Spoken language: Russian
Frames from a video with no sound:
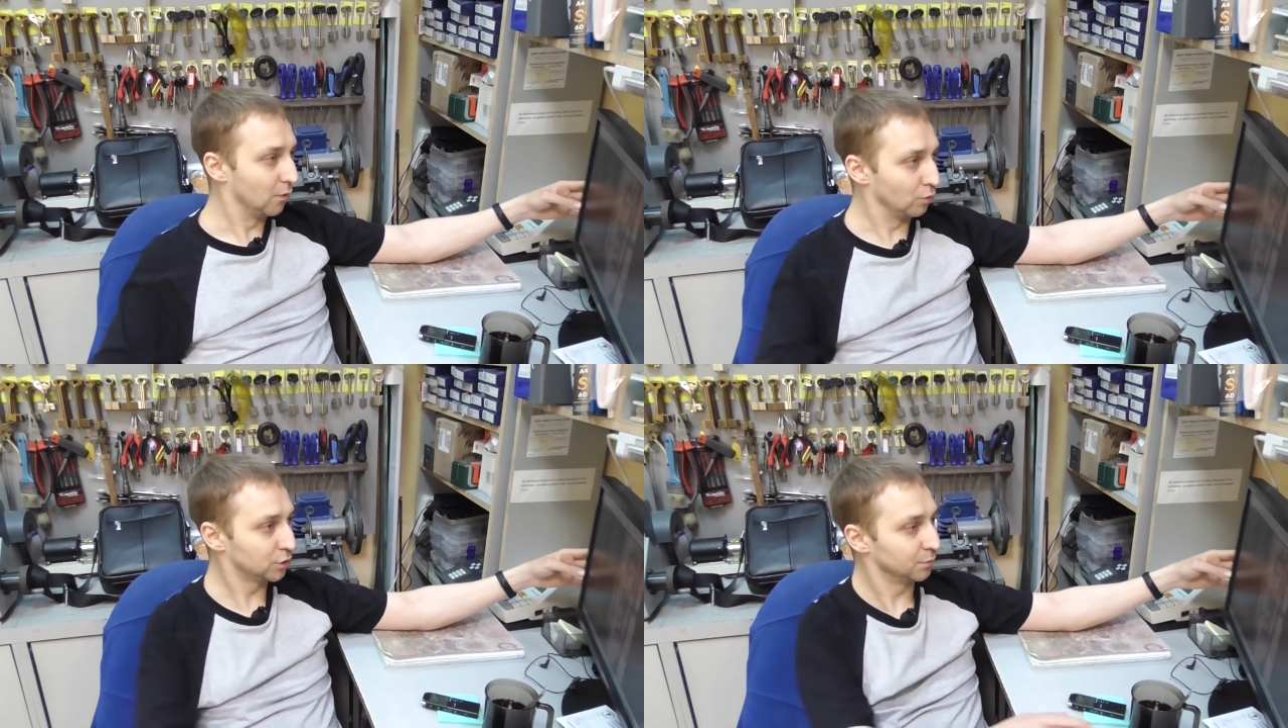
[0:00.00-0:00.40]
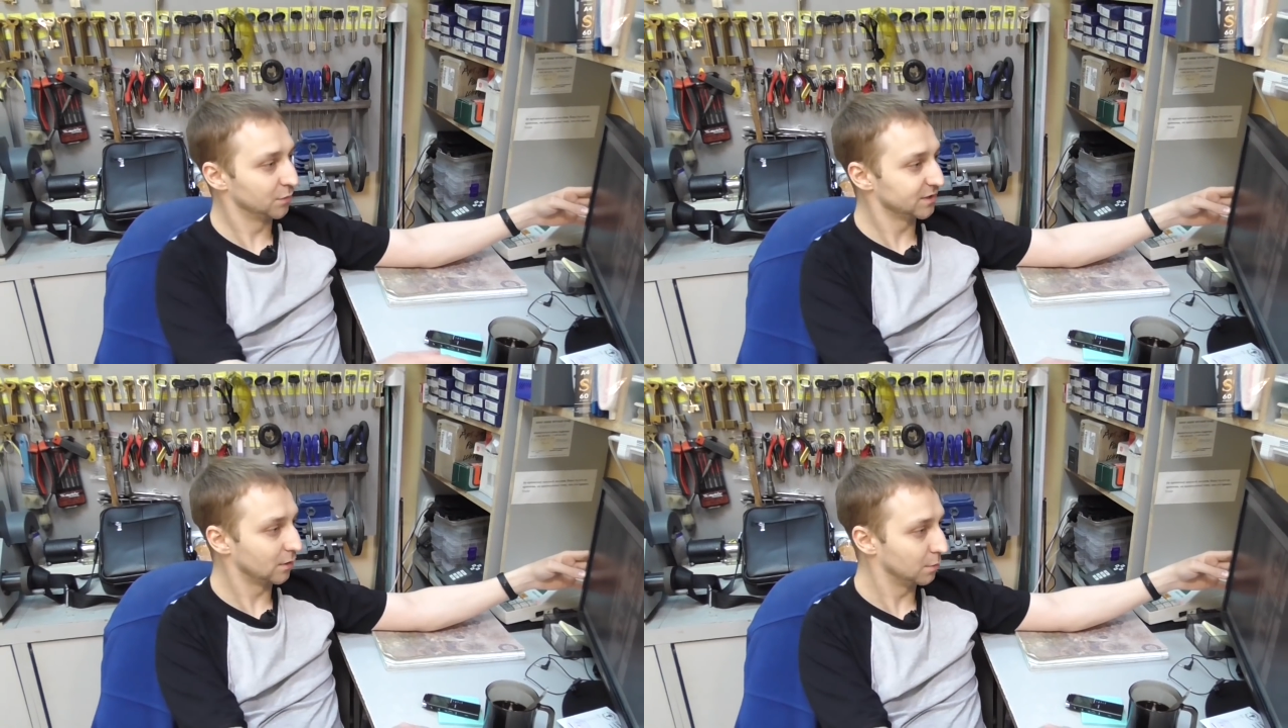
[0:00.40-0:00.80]
В общем,
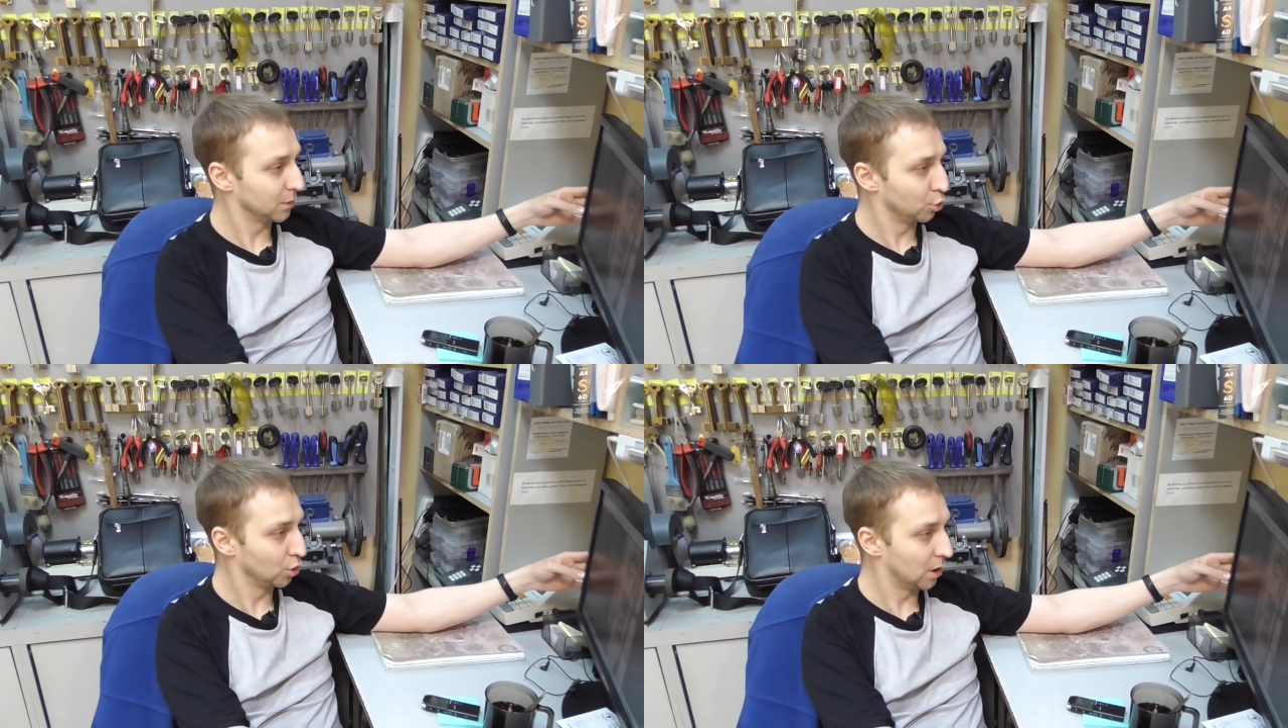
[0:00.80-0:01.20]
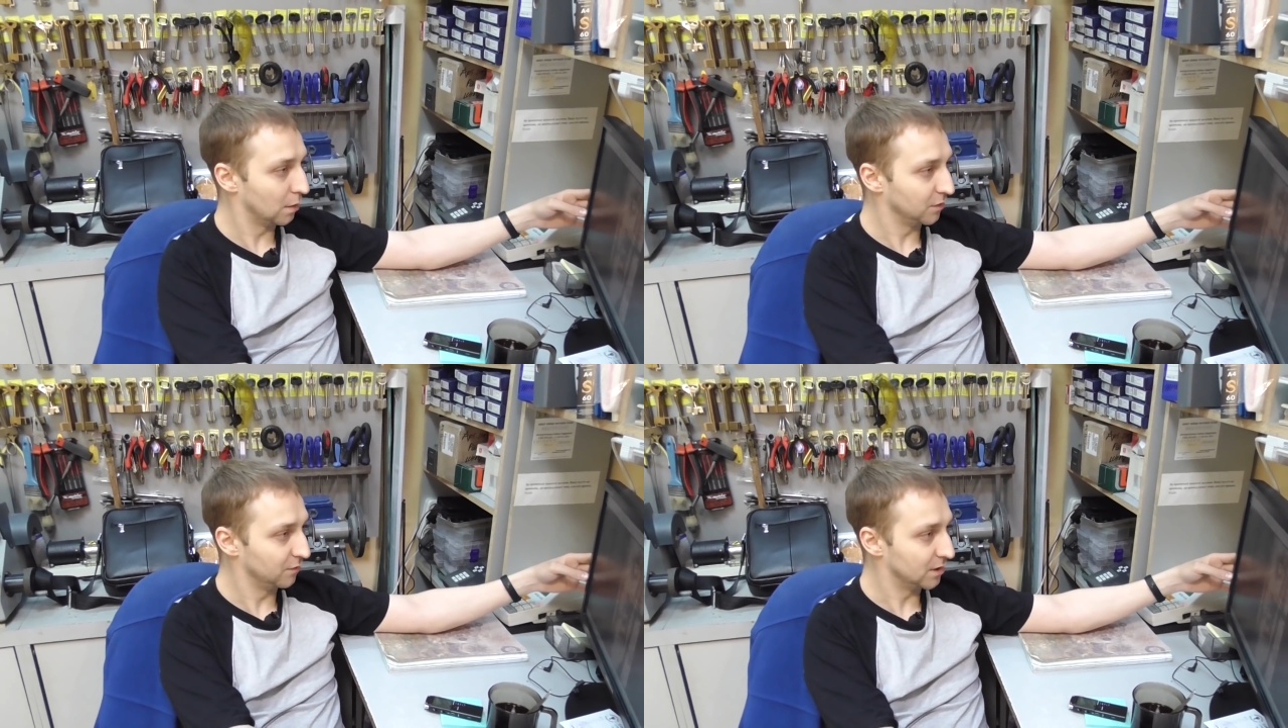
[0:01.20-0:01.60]
мы с вами
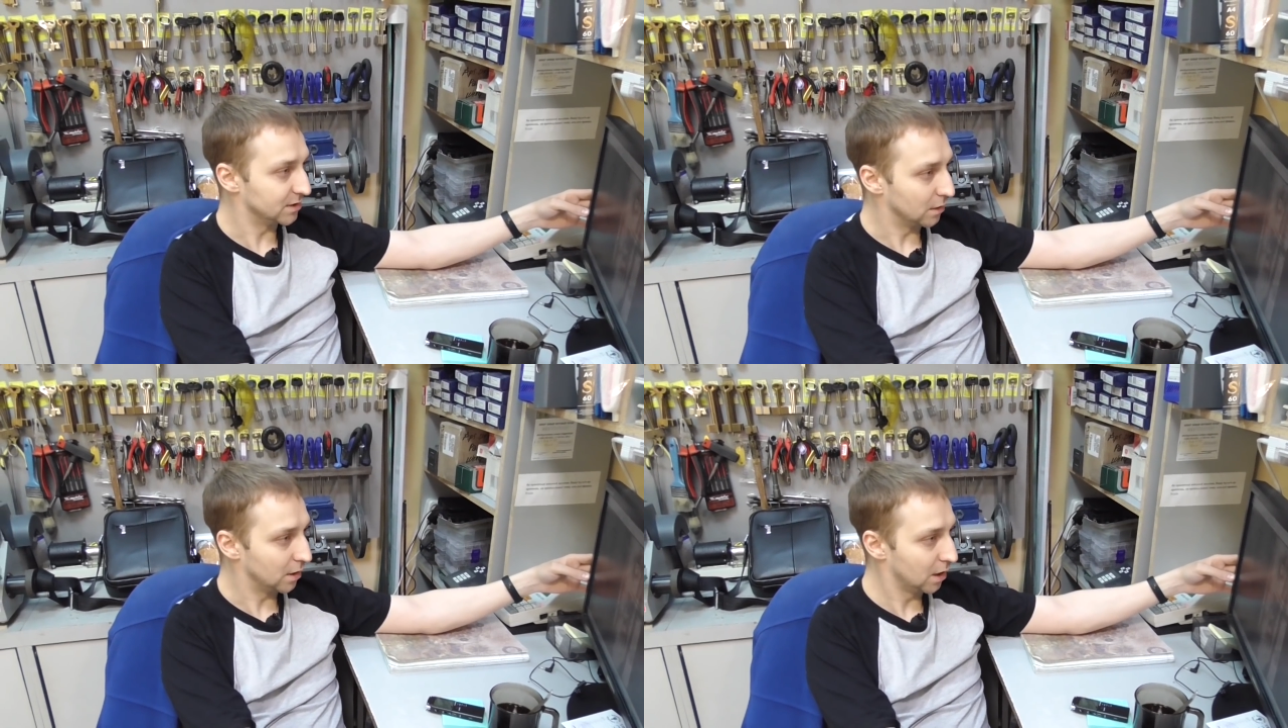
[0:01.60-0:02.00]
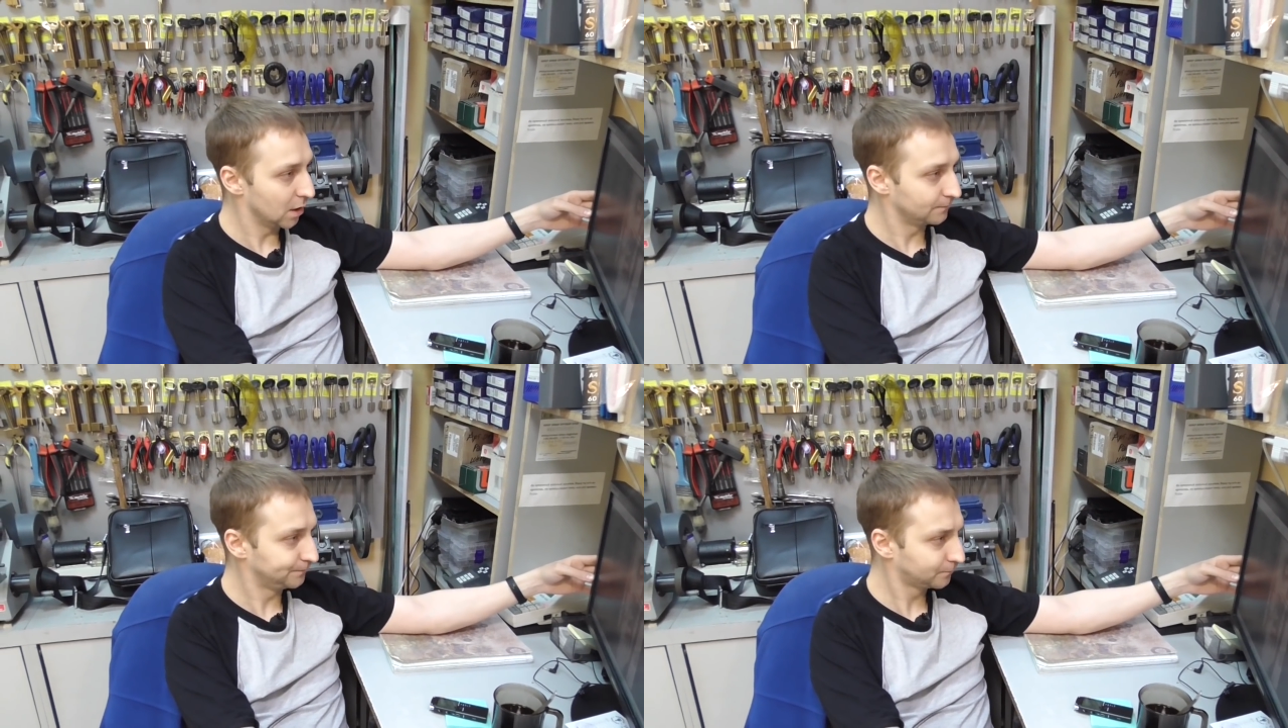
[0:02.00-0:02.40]
наблюдаем дверь
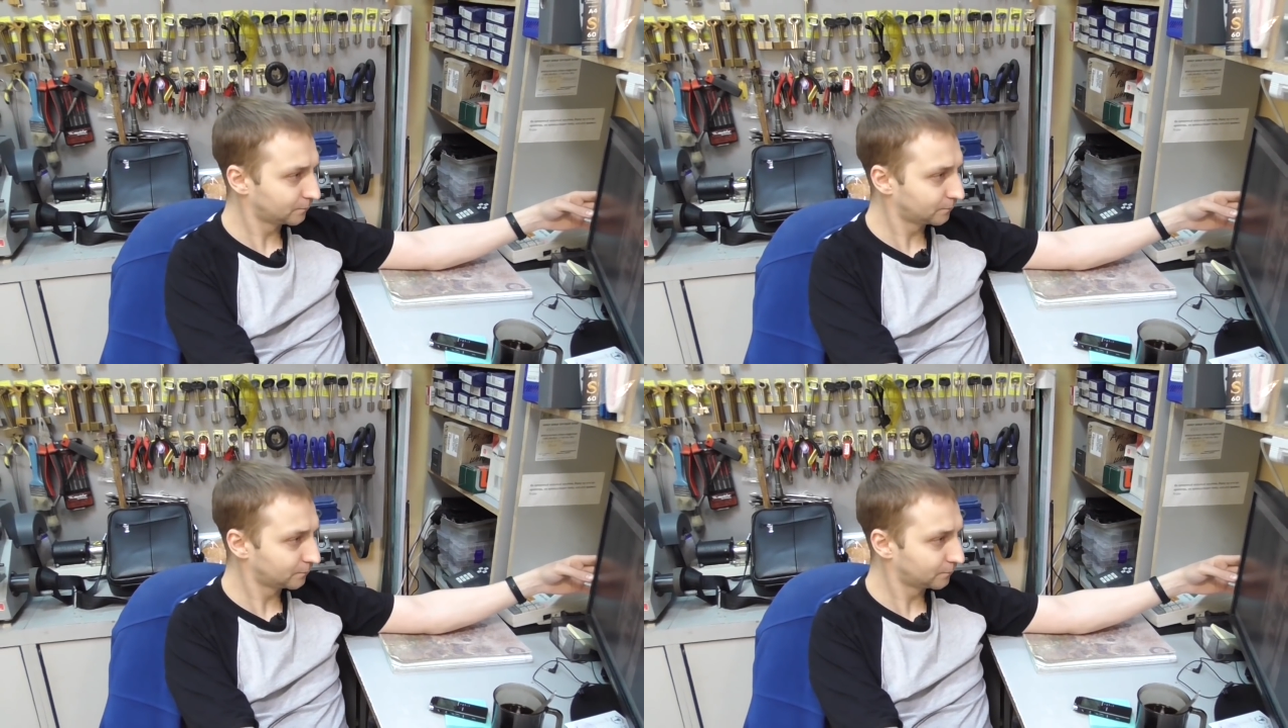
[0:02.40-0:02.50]
Сергея,